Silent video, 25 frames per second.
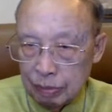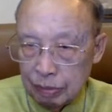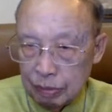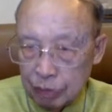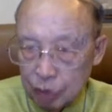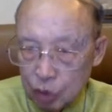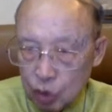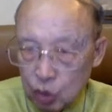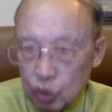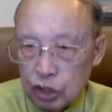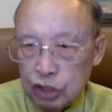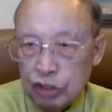
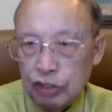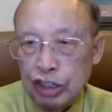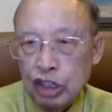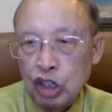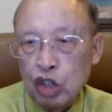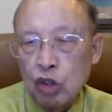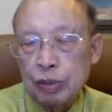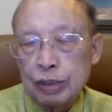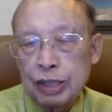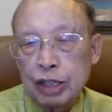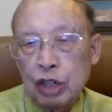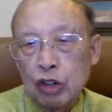สู่ชีวิตขอ
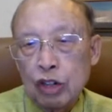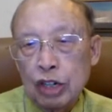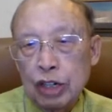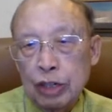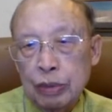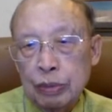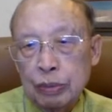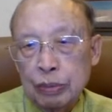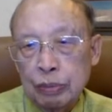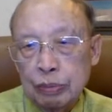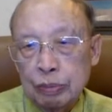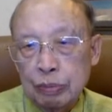งพระเจ้าแล้ว
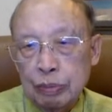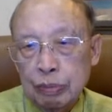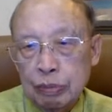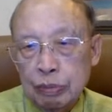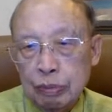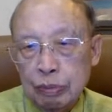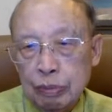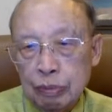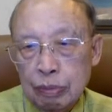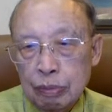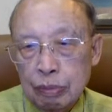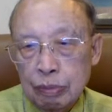
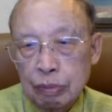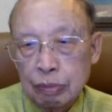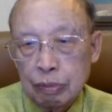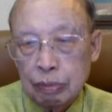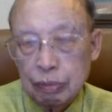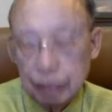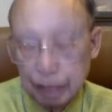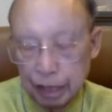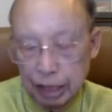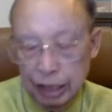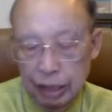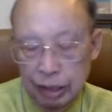
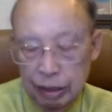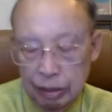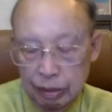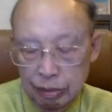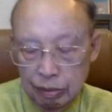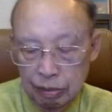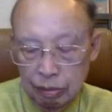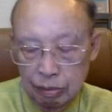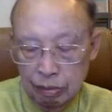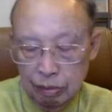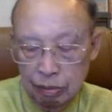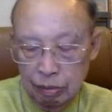นี่
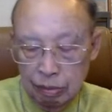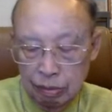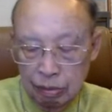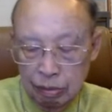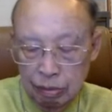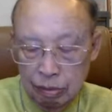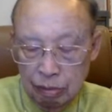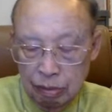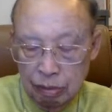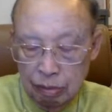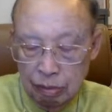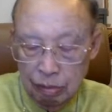
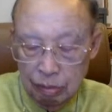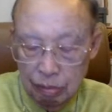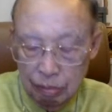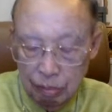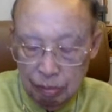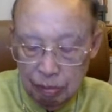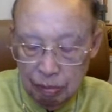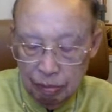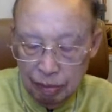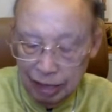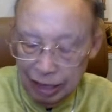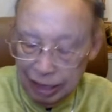
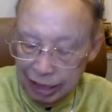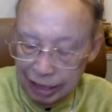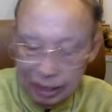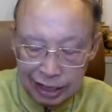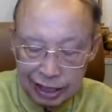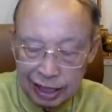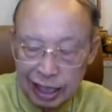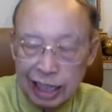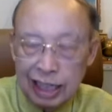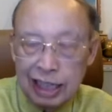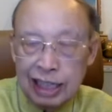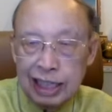มันอัศ
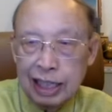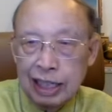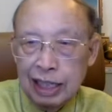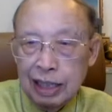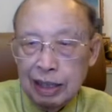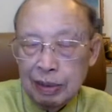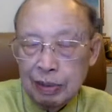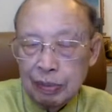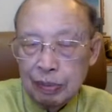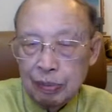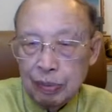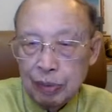จรรย์หรือ
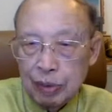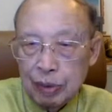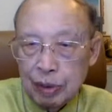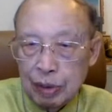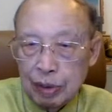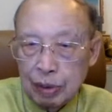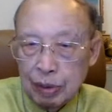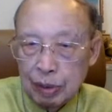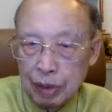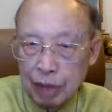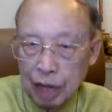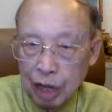
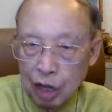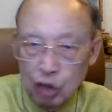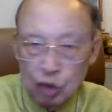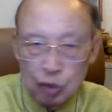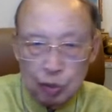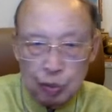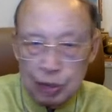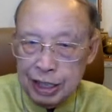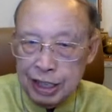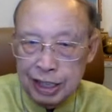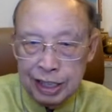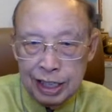เอา
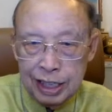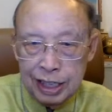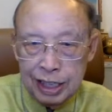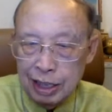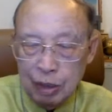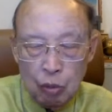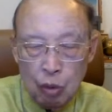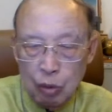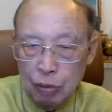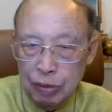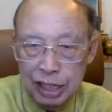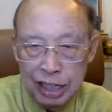ไปเสือยัง
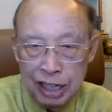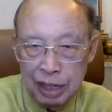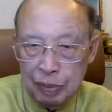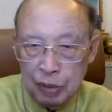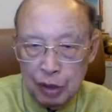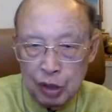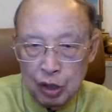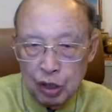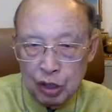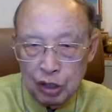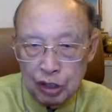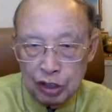บุมีได้พี่
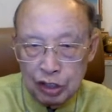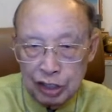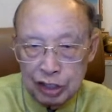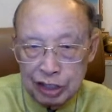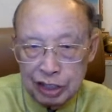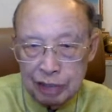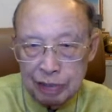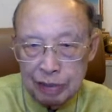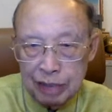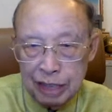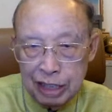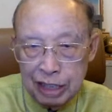น้องสิ
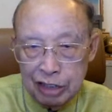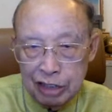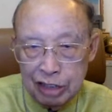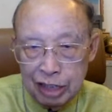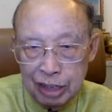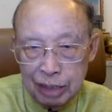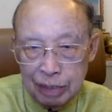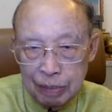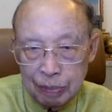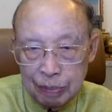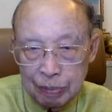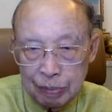บีแล้วนี่
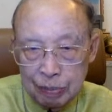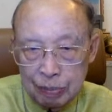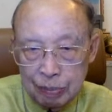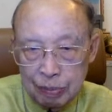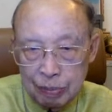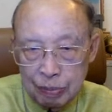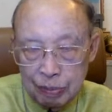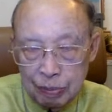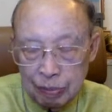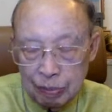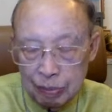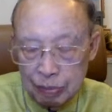
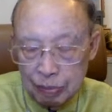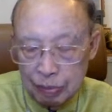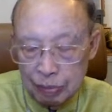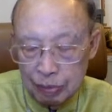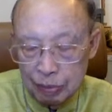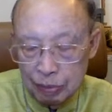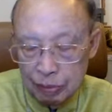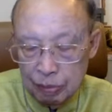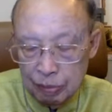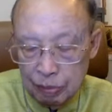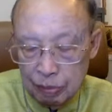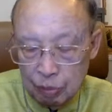
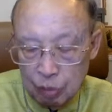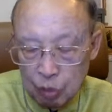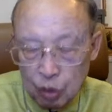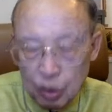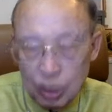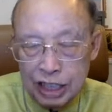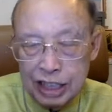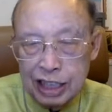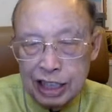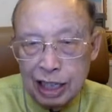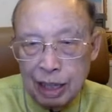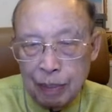กู
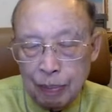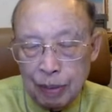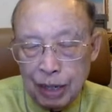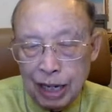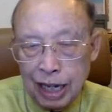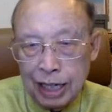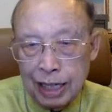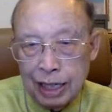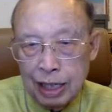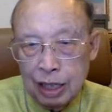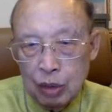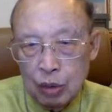ได้ศิลประกั
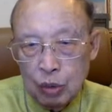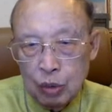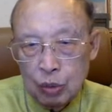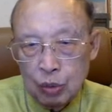นเฮา